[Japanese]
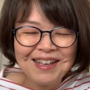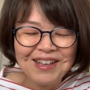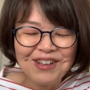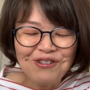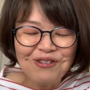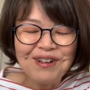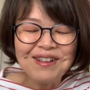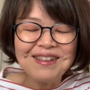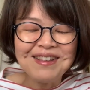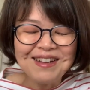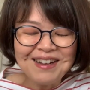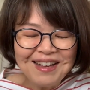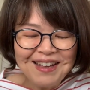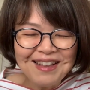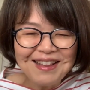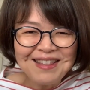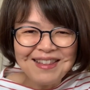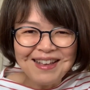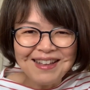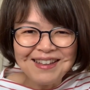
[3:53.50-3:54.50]
よかった
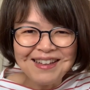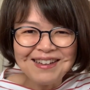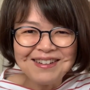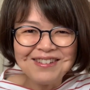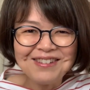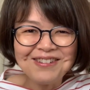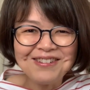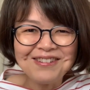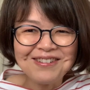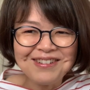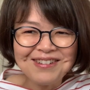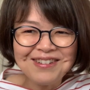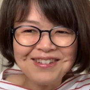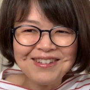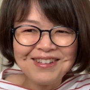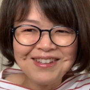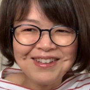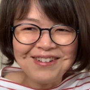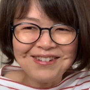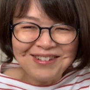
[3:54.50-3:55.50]
らチャンネル登録
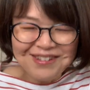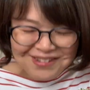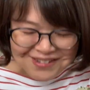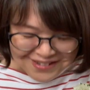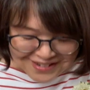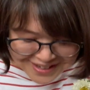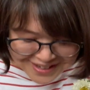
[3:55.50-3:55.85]
よろしくお